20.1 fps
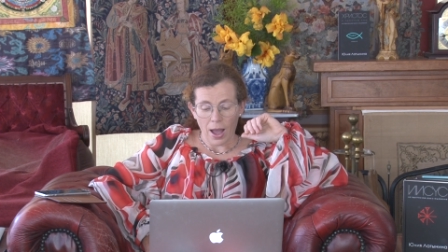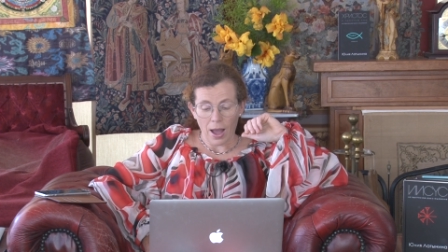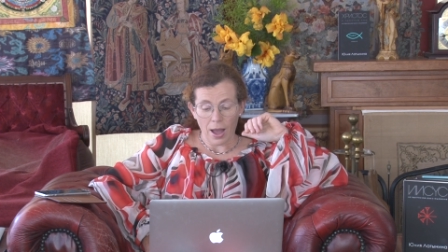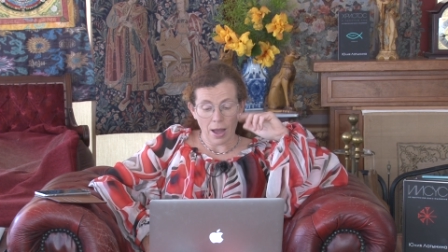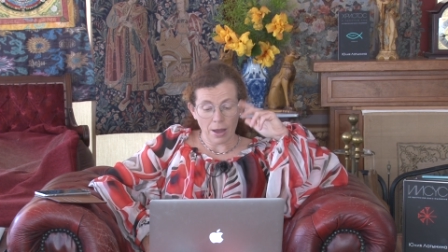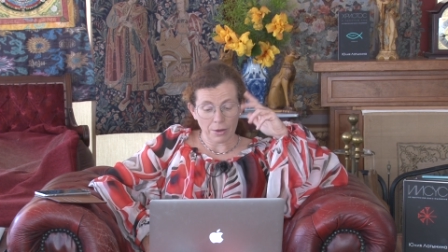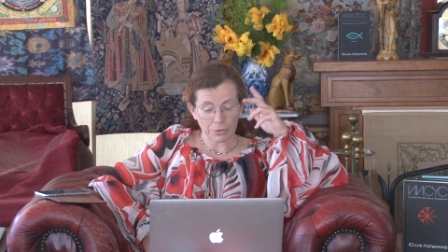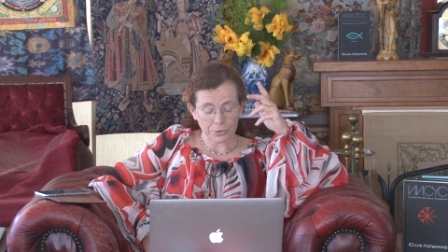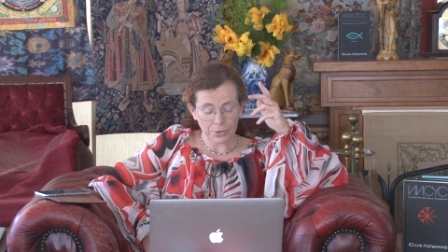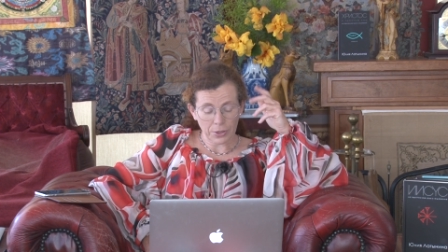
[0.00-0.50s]

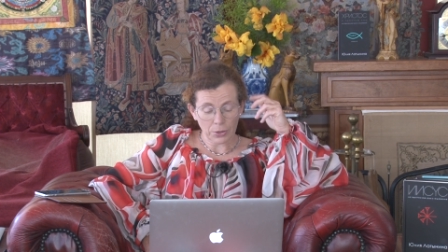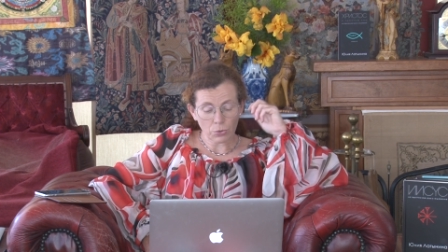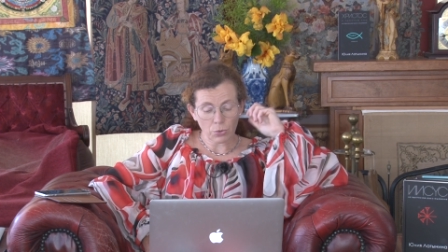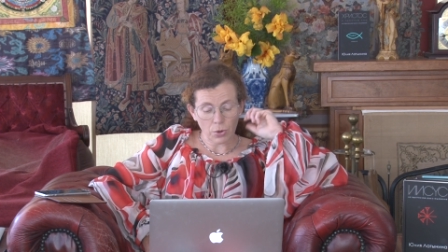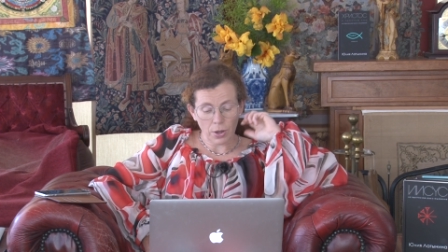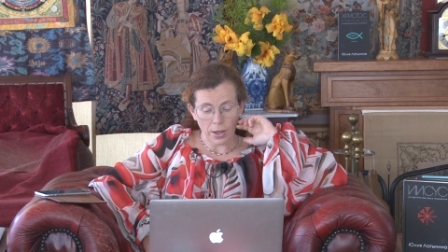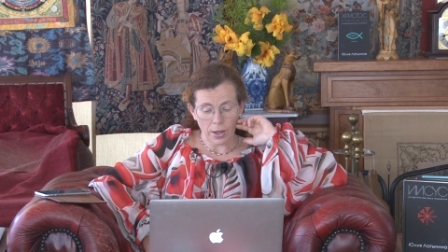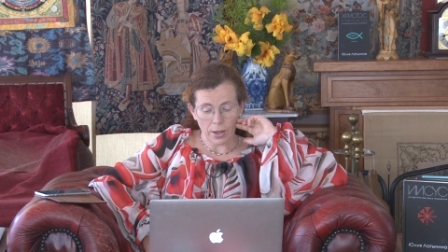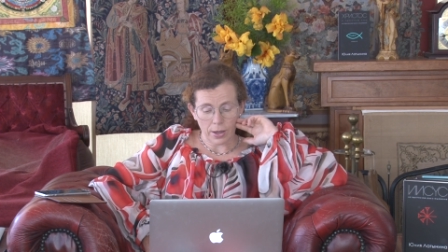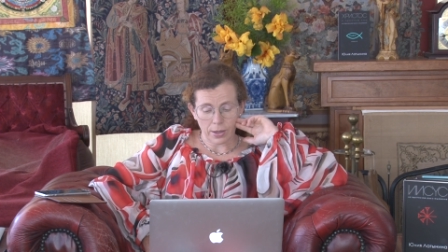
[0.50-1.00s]
А
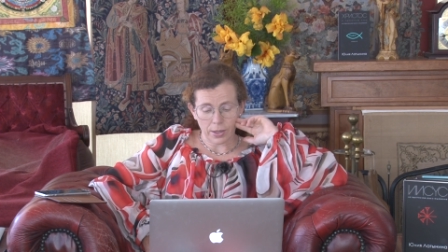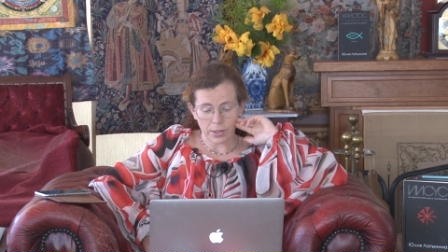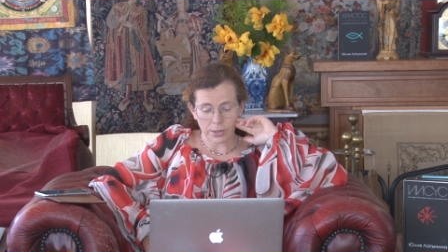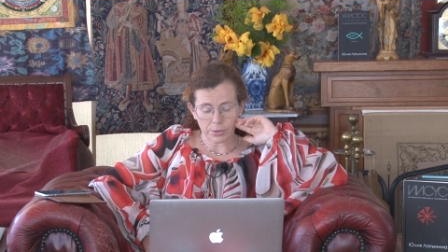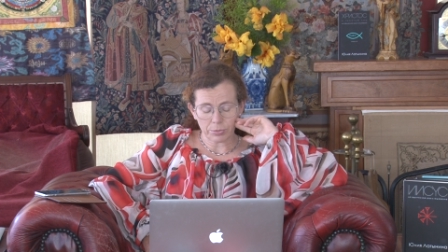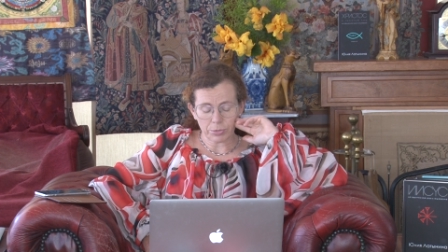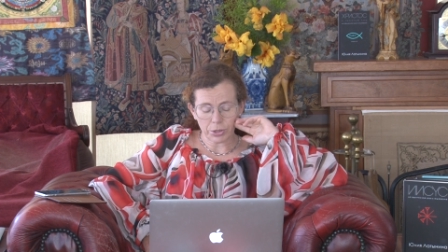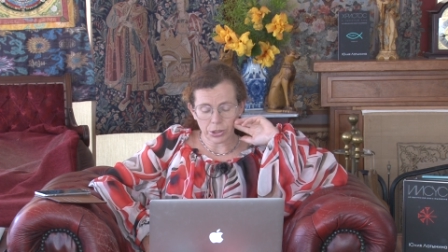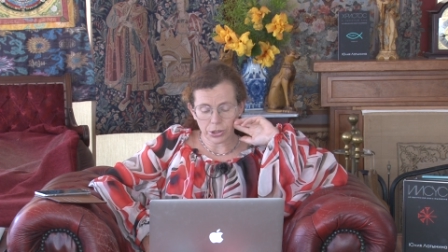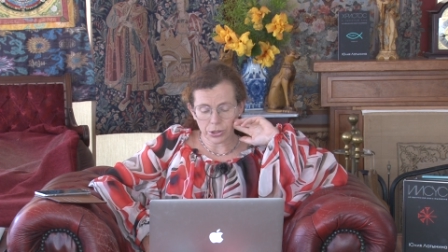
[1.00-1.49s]
второе,
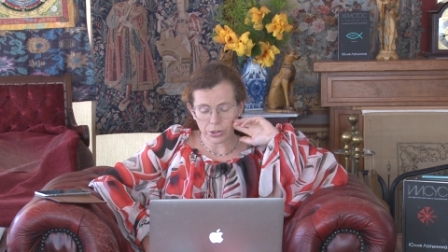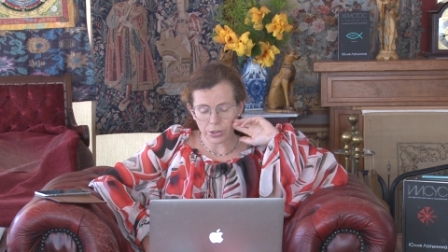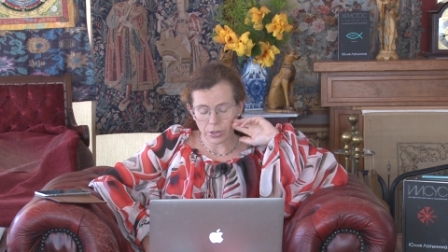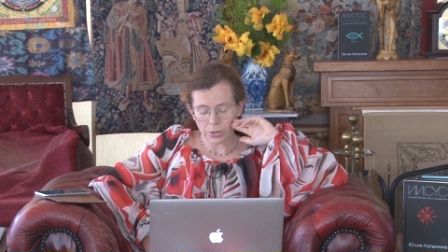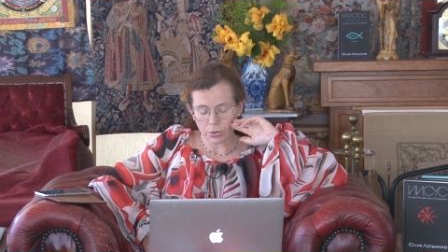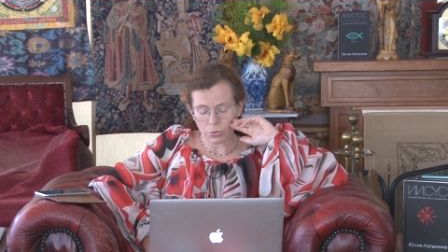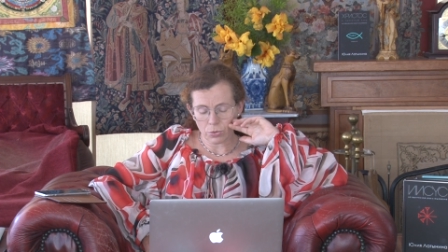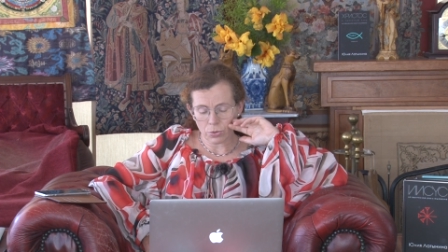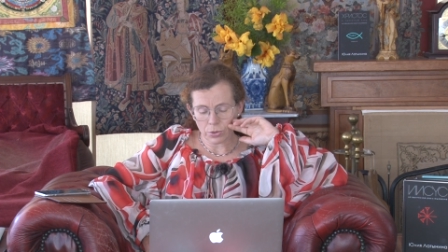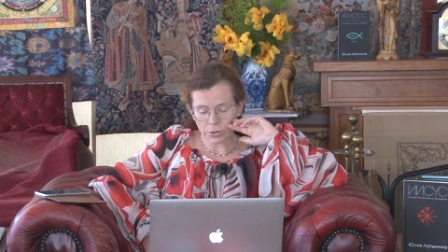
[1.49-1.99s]

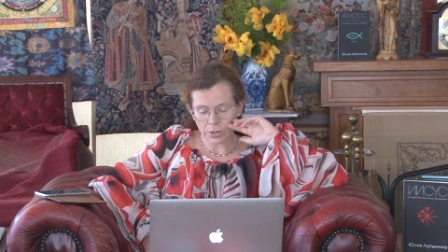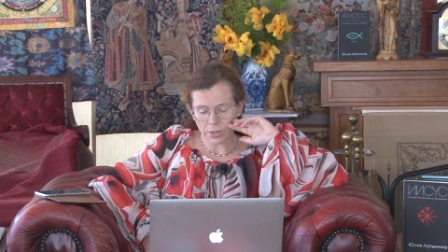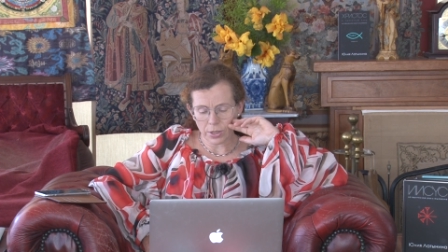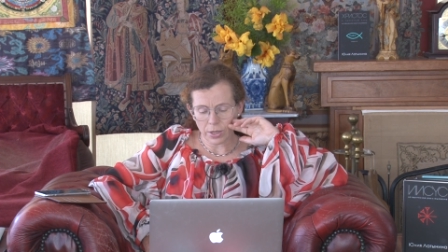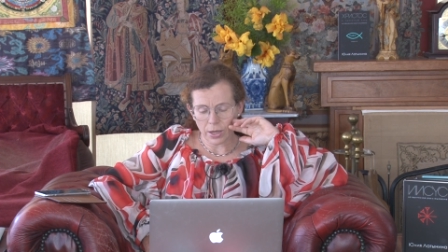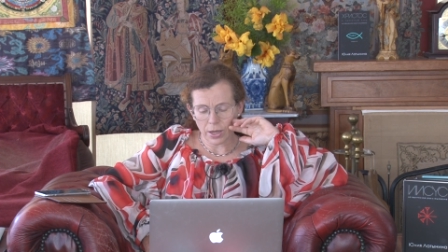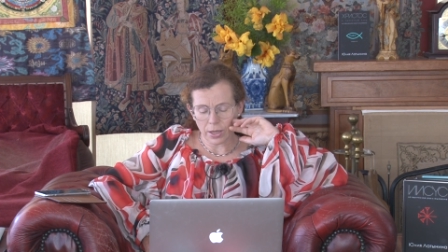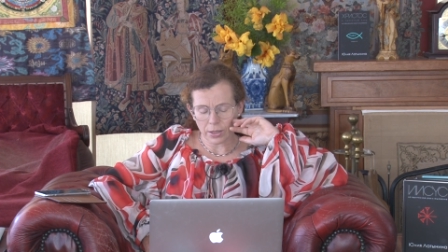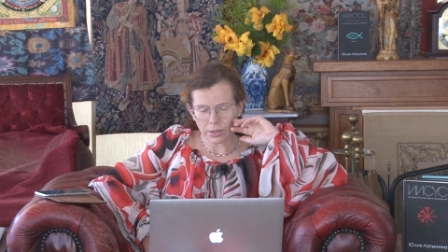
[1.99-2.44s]
космическая гонка,